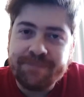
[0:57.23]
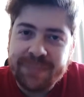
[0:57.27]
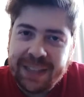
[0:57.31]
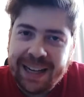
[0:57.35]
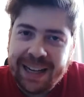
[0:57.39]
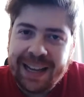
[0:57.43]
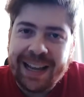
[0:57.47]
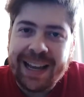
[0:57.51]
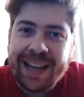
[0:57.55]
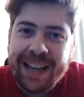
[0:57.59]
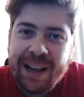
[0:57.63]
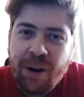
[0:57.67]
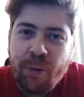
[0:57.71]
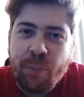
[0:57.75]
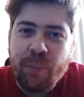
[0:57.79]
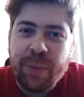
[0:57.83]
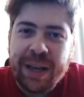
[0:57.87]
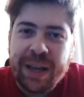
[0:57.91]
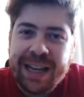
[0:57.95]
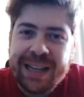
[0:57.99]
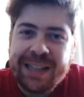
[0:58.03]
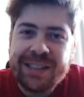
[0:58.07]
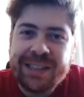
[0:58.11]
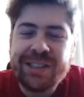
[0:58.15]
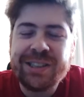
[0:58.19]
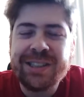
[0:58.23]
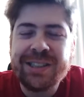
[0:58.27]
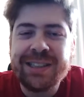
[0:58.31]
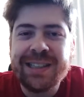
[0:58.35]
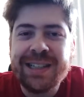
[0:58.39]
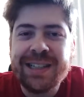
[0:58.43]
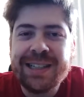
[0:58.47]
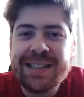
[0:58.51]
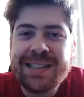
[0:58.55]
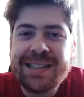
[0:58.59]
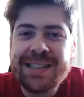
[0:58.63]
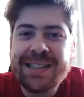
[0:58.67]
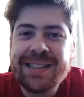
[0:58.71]
é, realmente
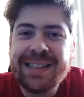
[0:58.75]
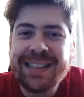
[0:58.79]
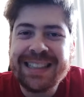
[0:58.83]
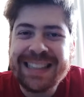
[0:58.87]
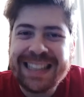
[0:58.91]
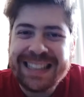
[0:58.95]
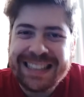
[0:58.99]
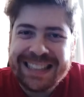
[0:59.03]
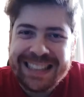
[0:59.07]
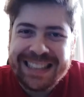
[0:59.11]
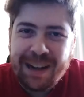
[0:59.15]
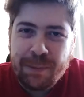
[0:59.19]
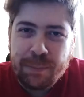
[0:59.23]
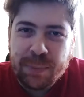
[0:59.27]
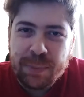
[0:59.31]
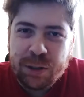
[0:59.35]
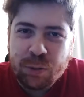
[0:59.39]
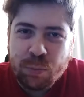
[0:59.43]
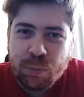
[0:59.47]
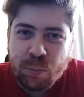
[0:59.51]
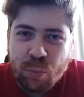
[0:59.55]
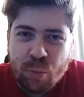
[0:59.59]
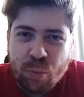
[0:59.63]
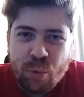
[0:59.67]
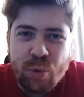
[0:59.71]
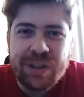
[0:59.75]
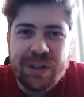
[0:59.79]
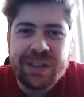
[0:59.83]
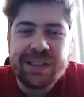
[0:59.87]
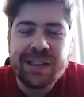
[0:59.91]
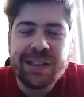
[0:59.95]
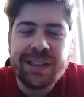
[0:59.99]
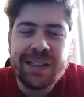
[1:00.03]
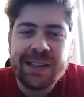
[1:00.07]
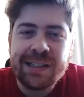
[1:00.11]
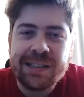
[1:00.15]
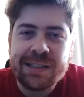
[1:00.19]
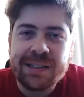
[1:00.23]
esse está chamando muita
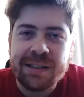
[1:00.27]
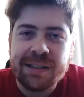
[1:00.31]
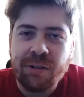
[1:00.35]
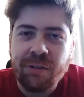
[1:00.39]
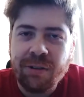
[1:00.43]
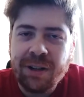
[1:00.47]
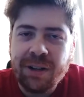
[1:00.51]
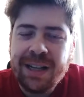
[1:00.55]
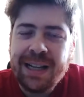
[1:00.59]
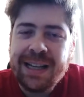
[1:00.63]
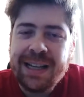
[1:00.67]
atenção,